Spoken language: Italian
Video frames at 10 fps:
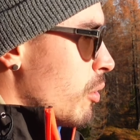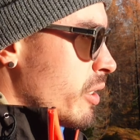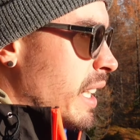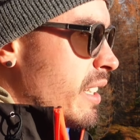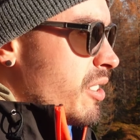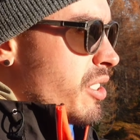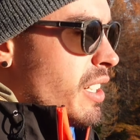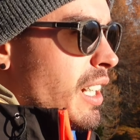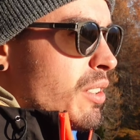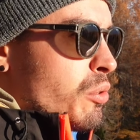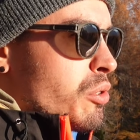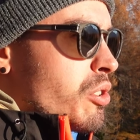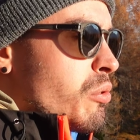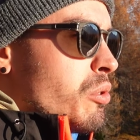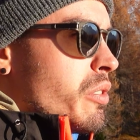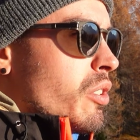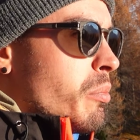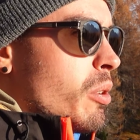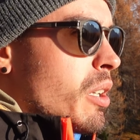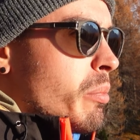montagna sia ad uso esclusivo di
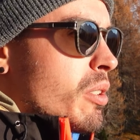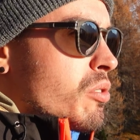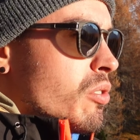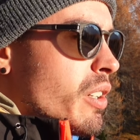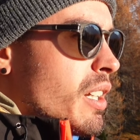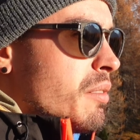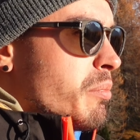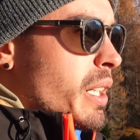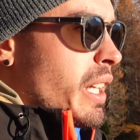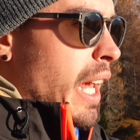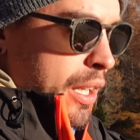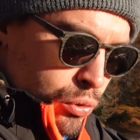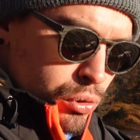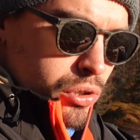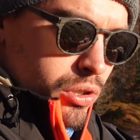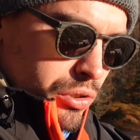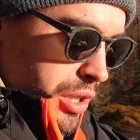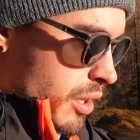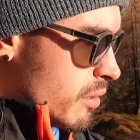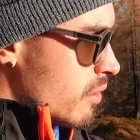poche persone, perché è giusto
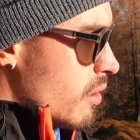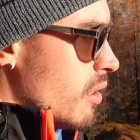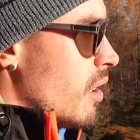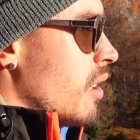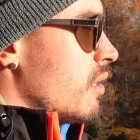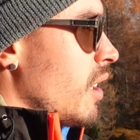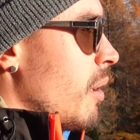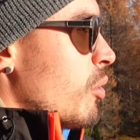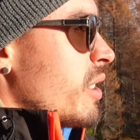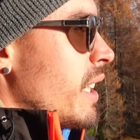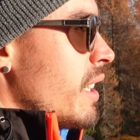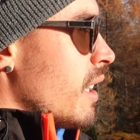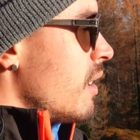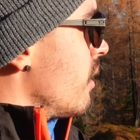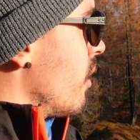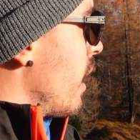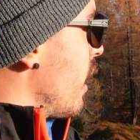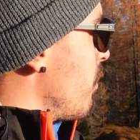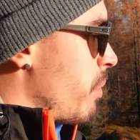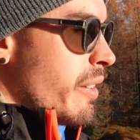così, eh, cioè la montagna non è
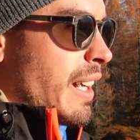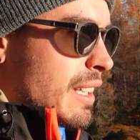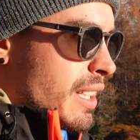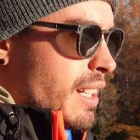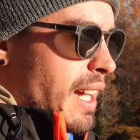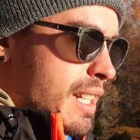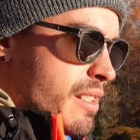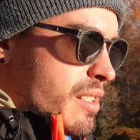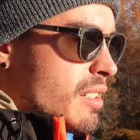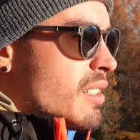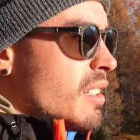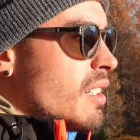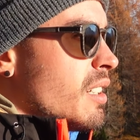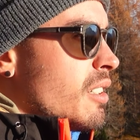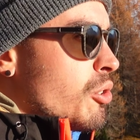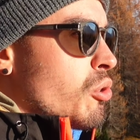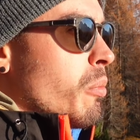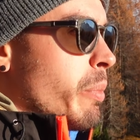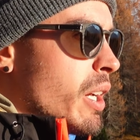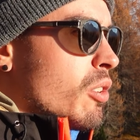privata, anzi, io sono
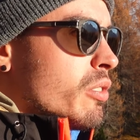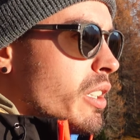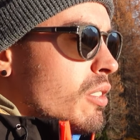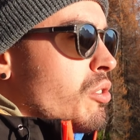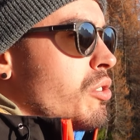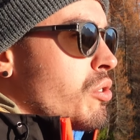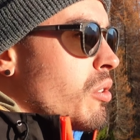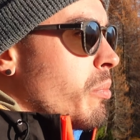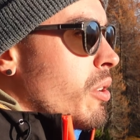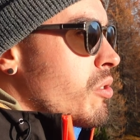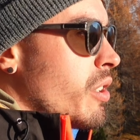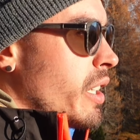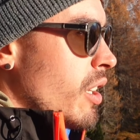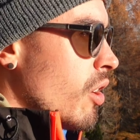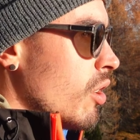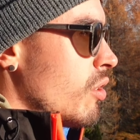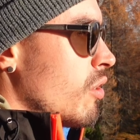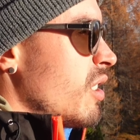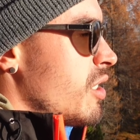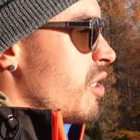ben contento se ci sono persone che godono
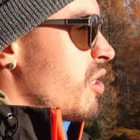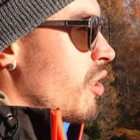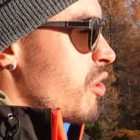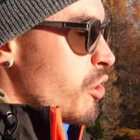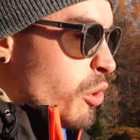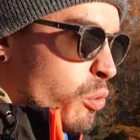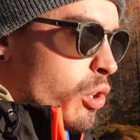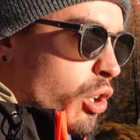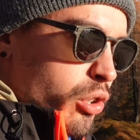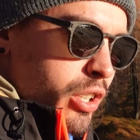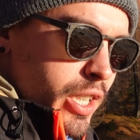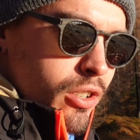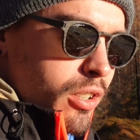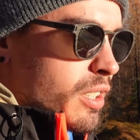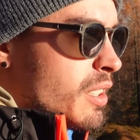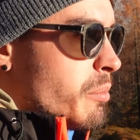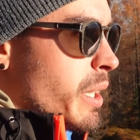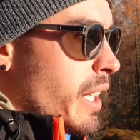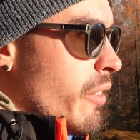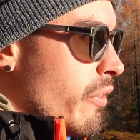delle stesse cose di cui godo anch'io,
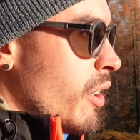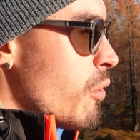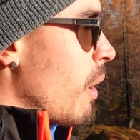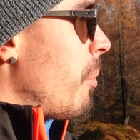perché vengo qua